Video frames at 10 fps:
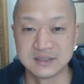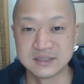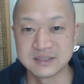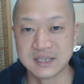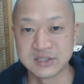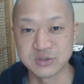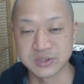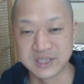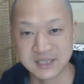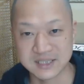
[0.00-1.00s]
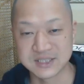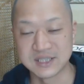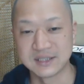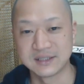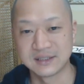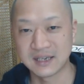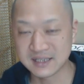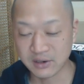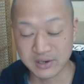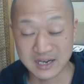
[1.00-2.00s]
人生一度きりだし、
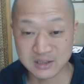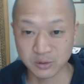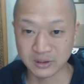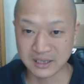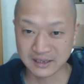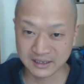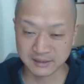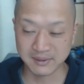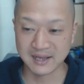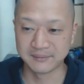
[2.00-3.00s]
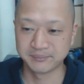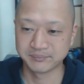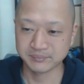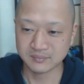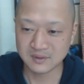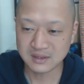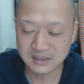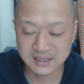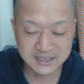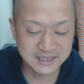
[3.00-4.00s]
何かをやり遂げなければ
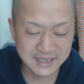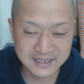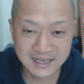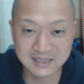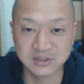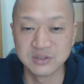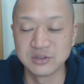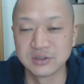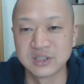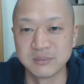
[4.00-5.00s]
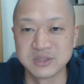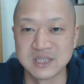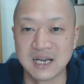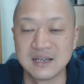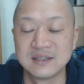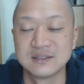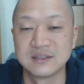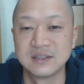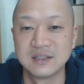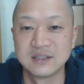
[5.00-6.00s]
いけないなという気持ちが
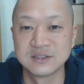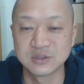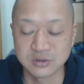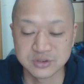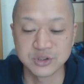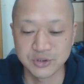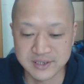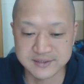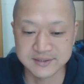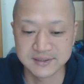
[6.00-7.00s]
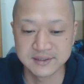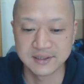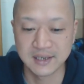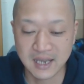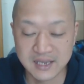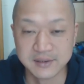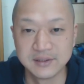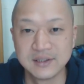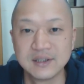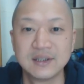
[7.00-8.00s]
すごく強いです。はい。